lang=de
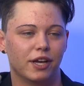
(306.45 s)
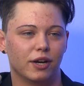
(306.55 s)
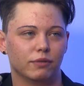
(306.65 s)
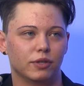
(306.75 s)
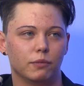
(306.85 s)

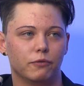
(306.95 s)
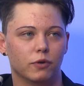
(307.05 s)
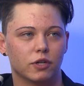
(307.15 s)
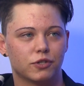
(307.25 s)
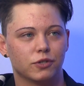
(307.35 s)
aber die haben mich
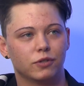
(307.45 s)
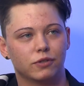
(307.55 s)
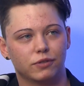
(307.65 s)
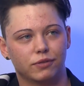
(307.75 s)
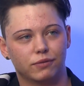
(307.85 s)
vorher schon
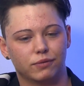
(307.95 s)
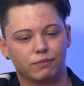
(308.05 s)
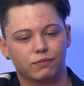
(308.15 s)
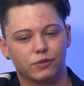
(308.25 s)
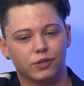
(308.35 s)

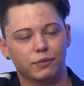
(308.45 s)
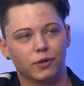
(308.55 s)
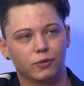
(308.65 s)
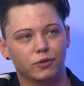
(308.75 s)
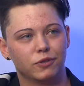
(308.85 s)
so
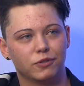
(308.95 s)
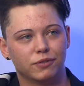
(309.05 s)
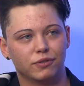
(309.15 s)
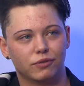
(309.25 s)
behandelt